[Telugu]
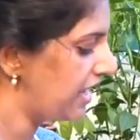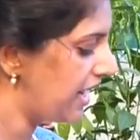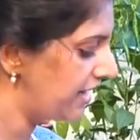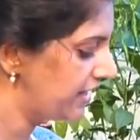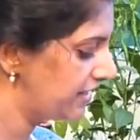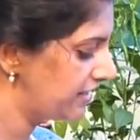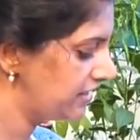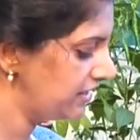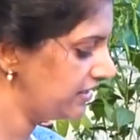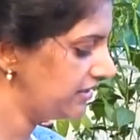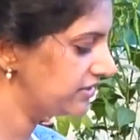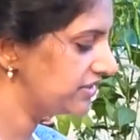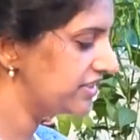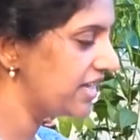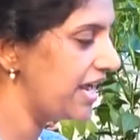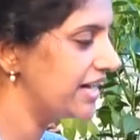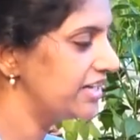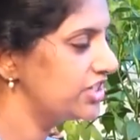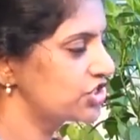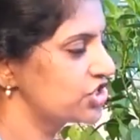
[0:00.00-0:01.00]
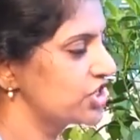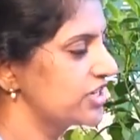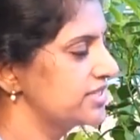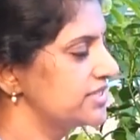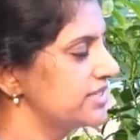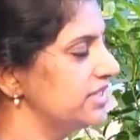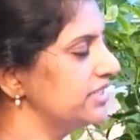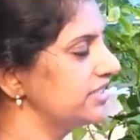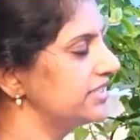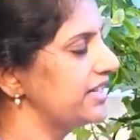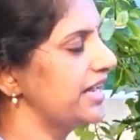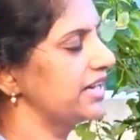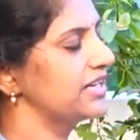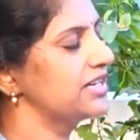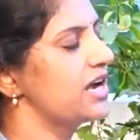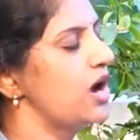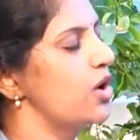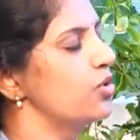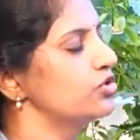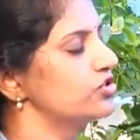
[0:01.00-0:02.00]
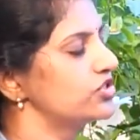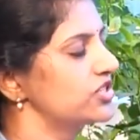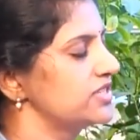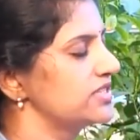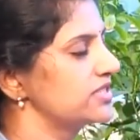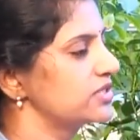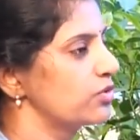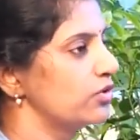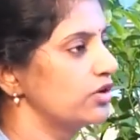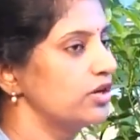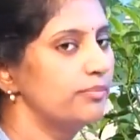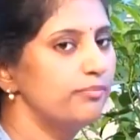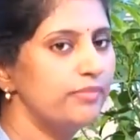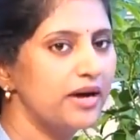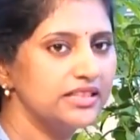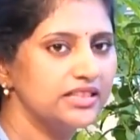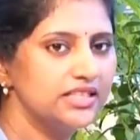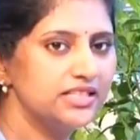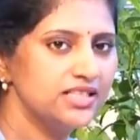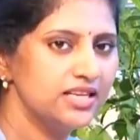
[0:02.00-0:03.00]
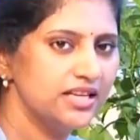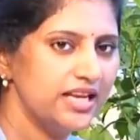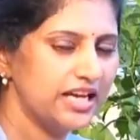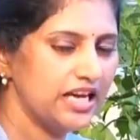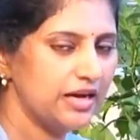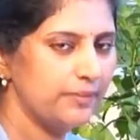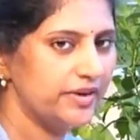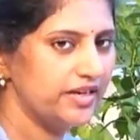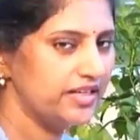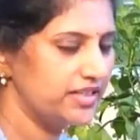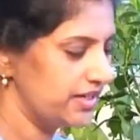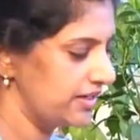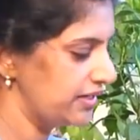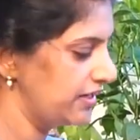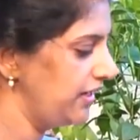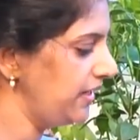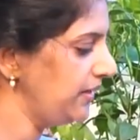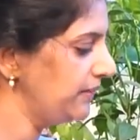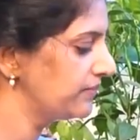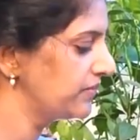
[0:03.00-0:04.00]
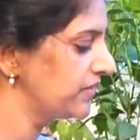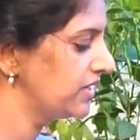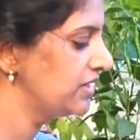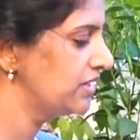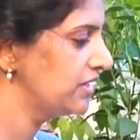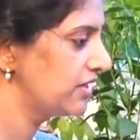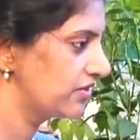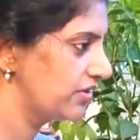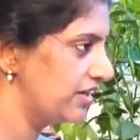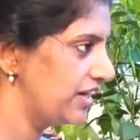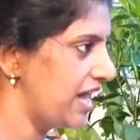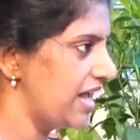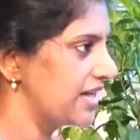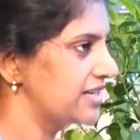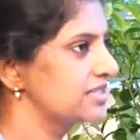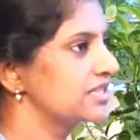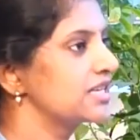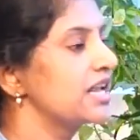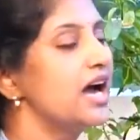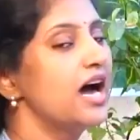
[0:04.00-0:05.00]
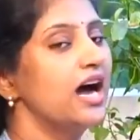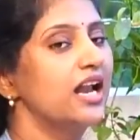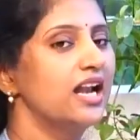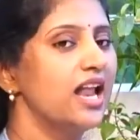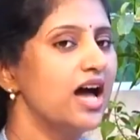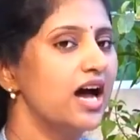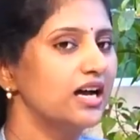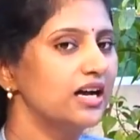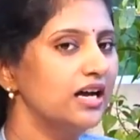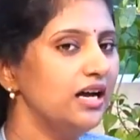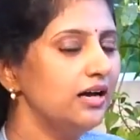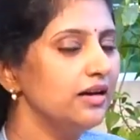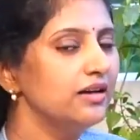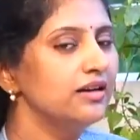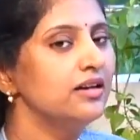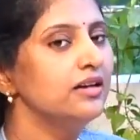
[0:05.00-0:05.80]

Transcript: టైటన్ టైట్ చేసి టెన్ కౌంట్ చేసుకోండి పది లెక్క పెట్టండి రిలాక్స్ అలాగా